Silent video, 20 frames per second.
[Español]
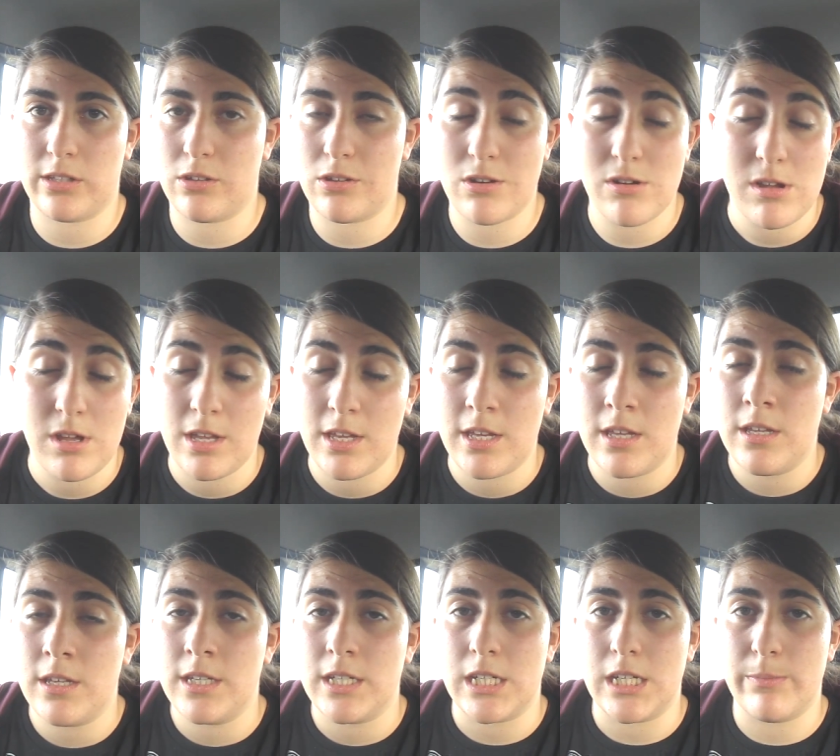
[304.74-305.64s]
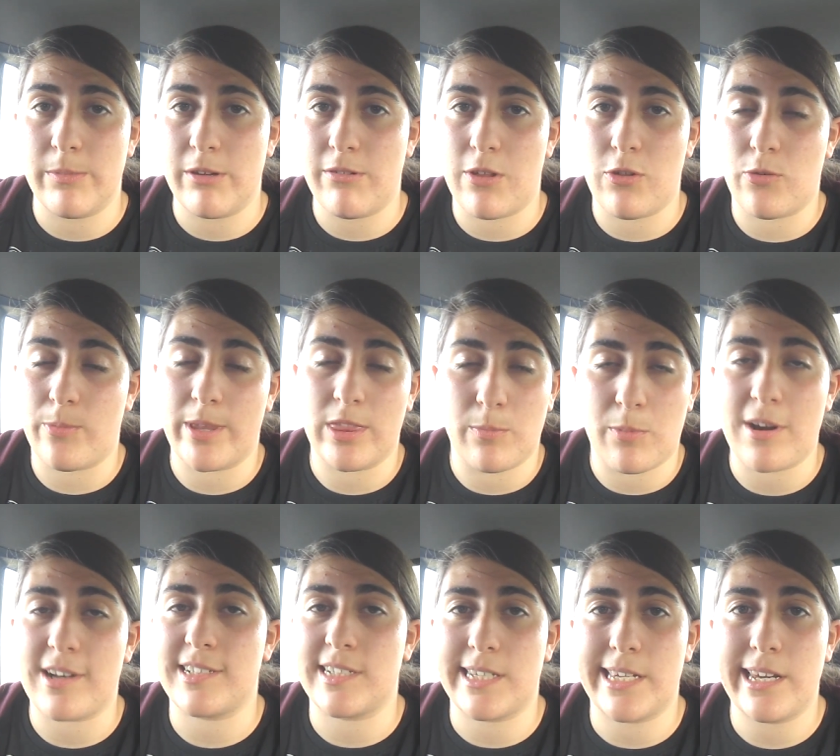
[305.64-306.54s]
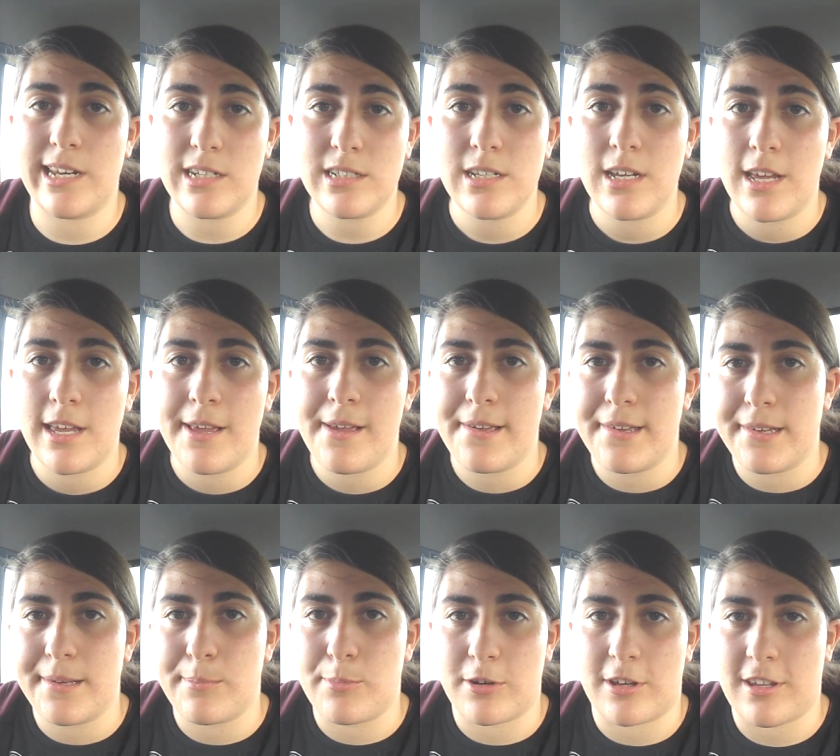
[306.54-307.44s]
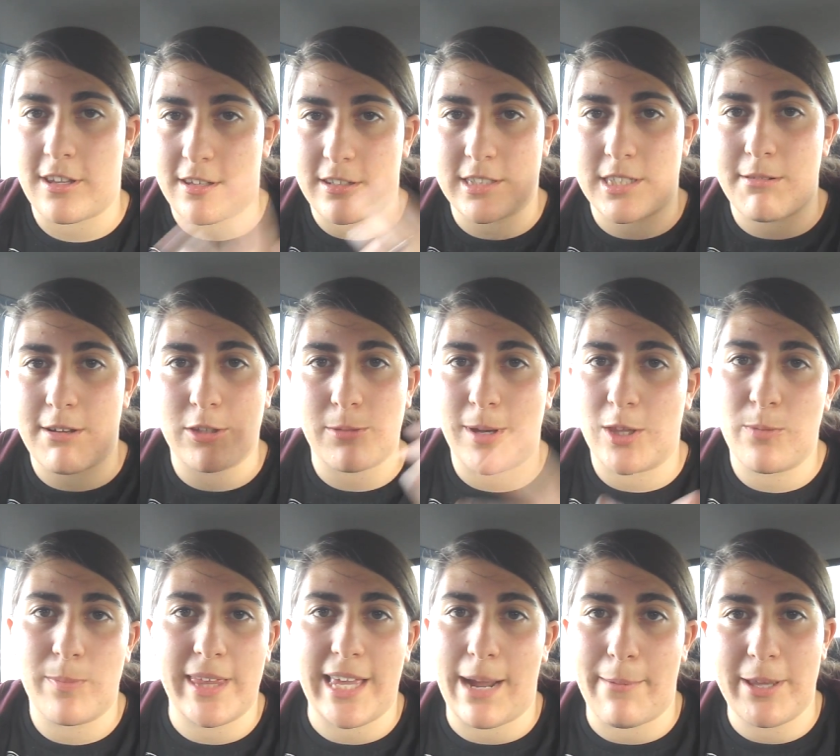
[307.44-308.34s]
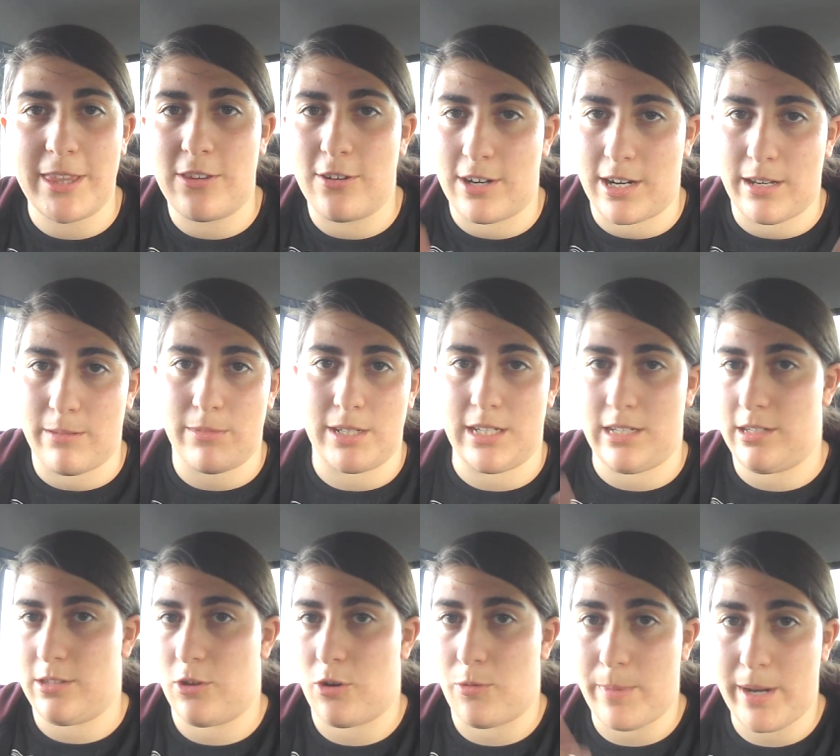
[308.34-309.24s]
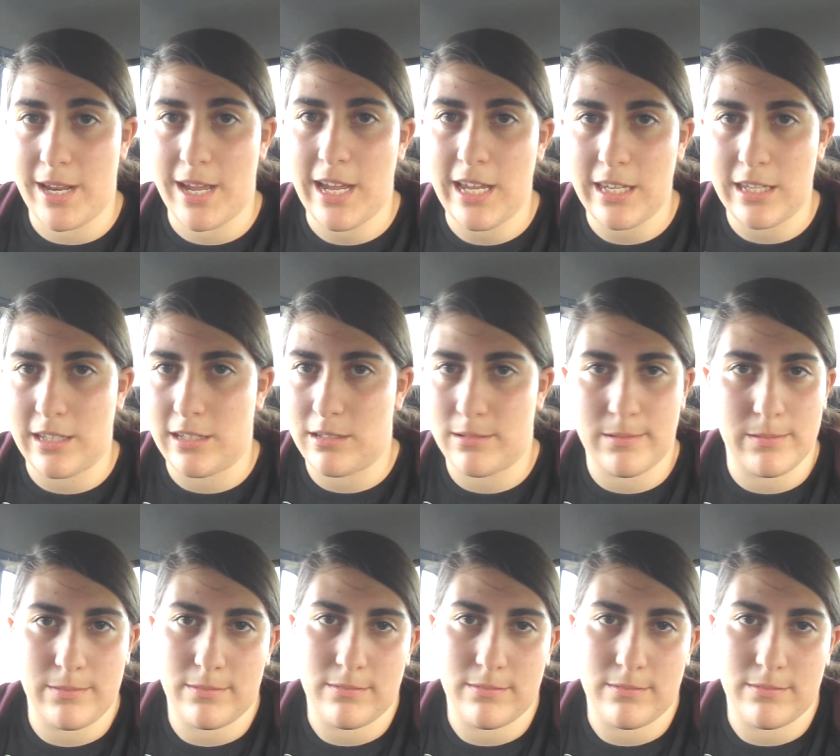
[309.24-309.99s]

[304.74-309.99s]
todo y me iba durmiendo por las esquinas porque estaba tomando un medicamento que me dormía y...